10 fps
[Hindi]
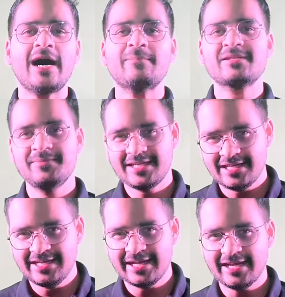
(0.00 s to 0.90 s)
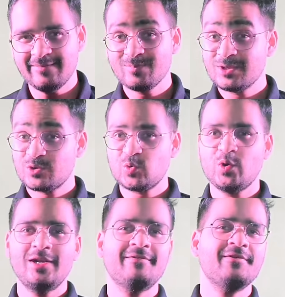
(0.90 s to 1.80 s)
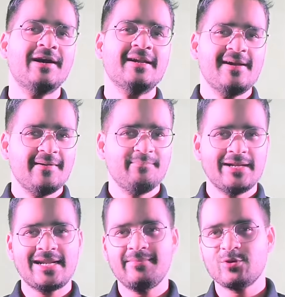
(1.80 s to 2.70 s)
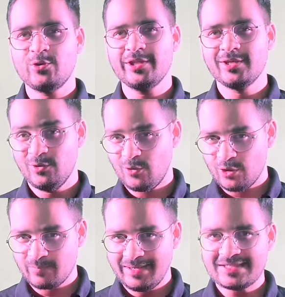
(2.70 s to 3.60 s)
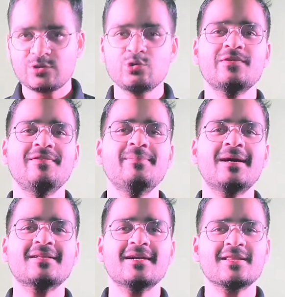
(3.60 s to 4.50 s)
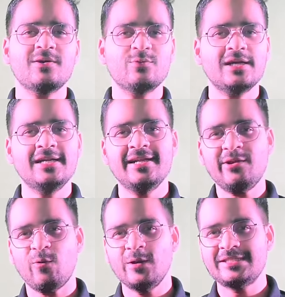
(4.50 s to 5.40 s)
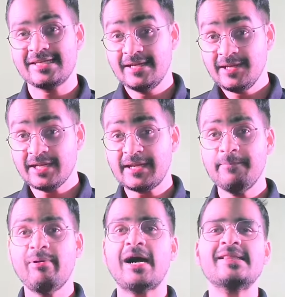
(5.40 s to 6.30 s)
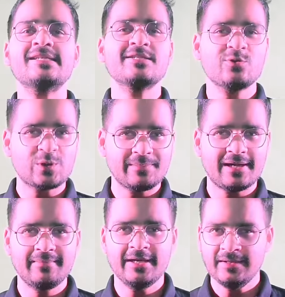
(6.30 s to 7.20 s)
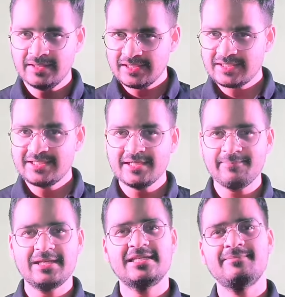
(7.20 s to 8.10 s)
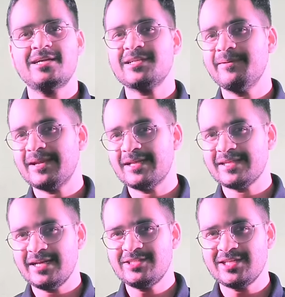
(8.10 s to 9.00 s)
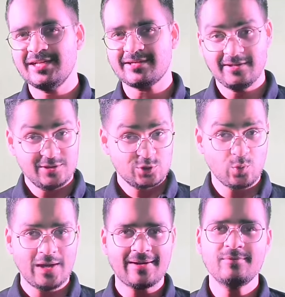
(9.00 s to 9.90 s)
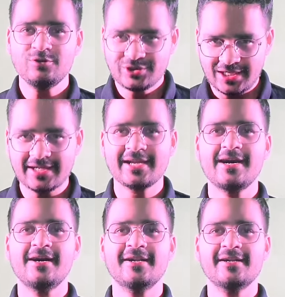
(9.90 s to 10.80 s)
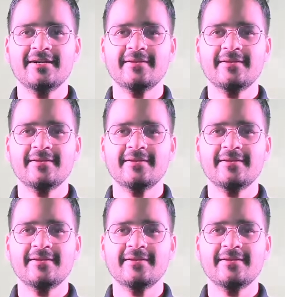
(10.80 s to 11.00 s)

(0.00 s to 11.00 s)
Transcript: आप सभी के लिए है सो हेलो एवरीवन मेरा नाम है रोहित और मैं एक्सक्लूसिवली बात करता हूं इंडियन कॉइन्स यानी कि भारतीय सिक्कों के बारे में जिन्हें हम देसी भाषा में कहते हैं चिल्लर सो वेलकम टू चिल्लर ज्ञान